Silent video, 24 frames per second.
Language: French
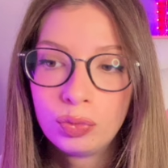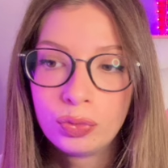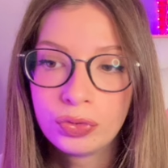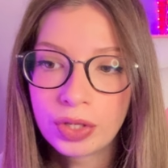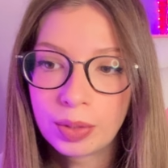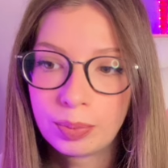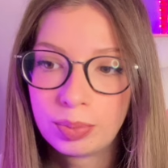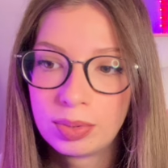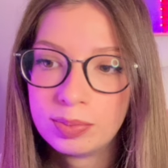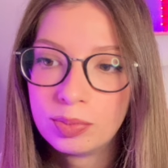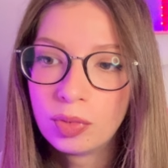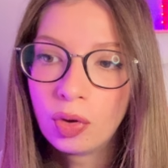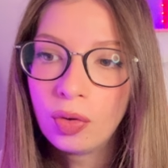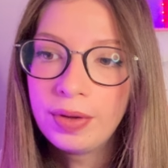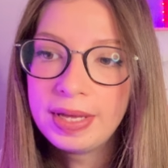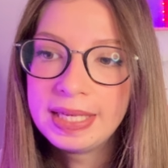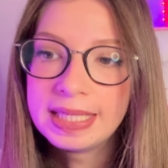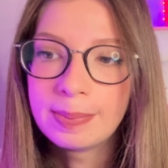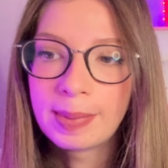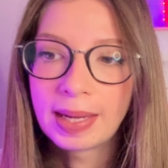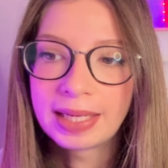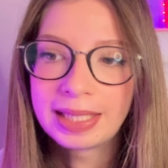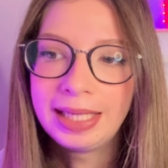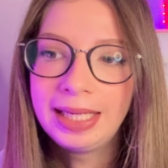tout simplement et
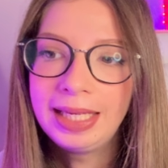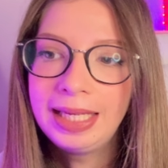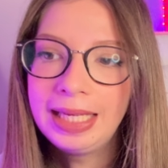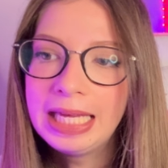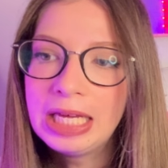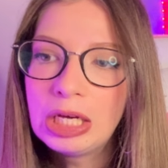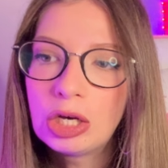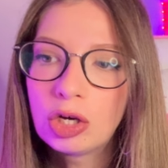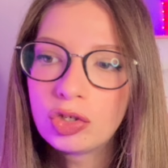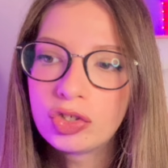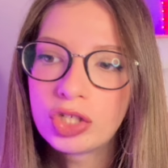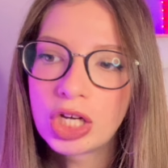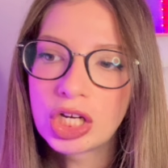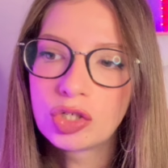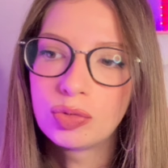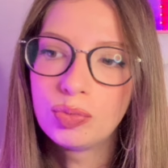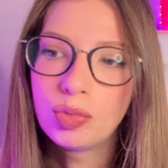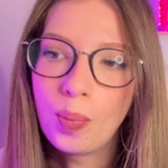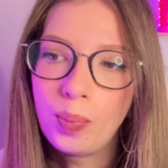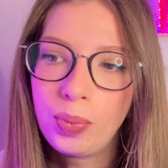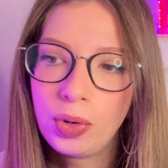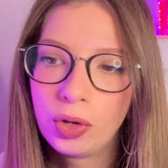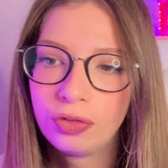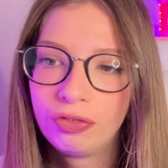c'est marqué écran de
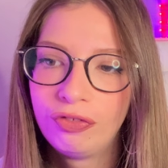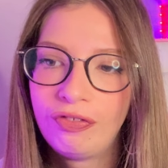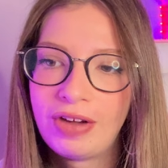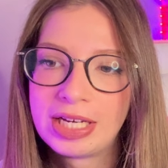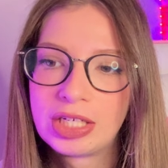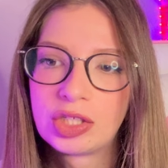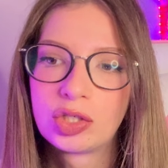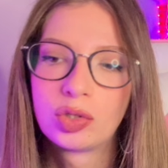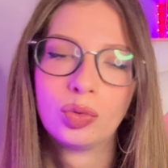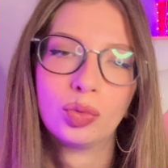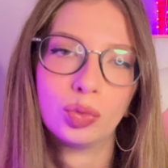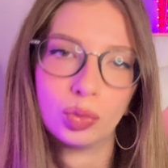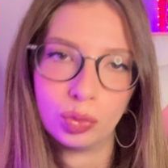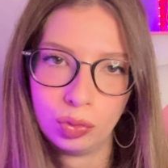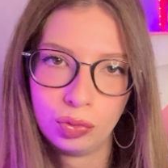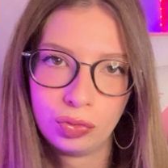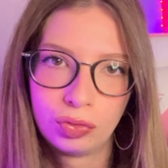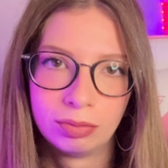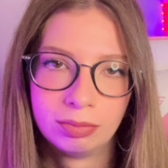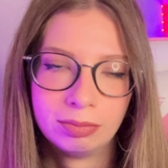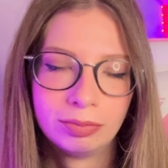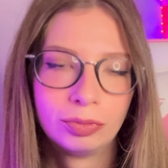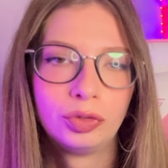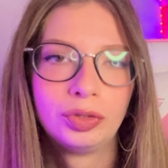chargement plante vache
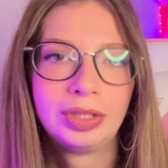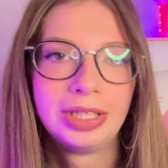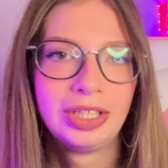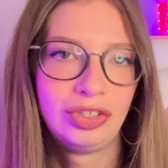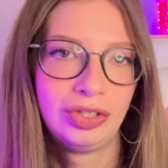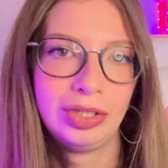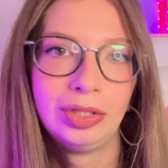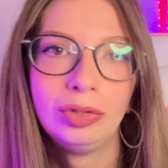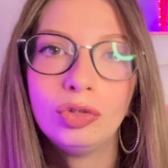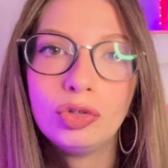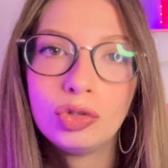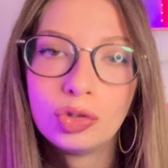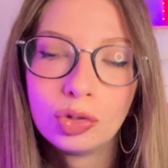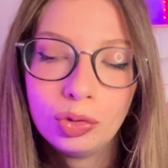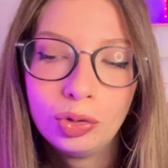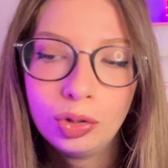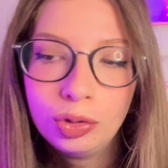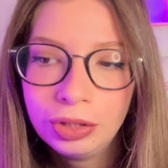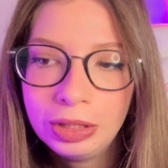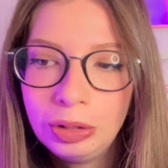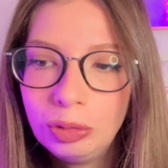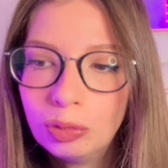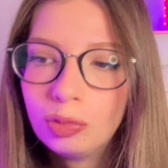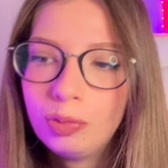rose. Ok, je donne, je
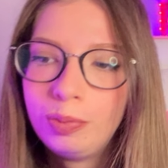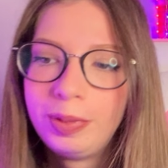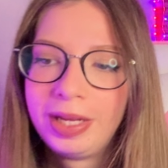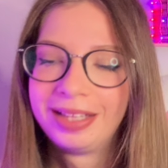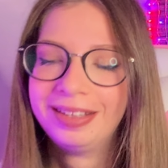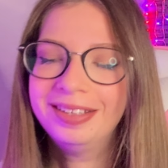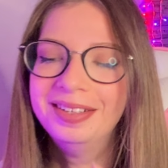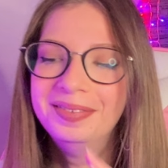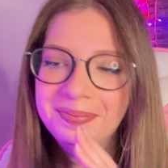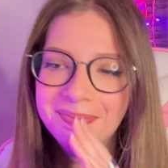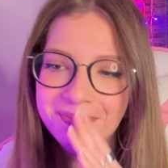donne des noms de merde.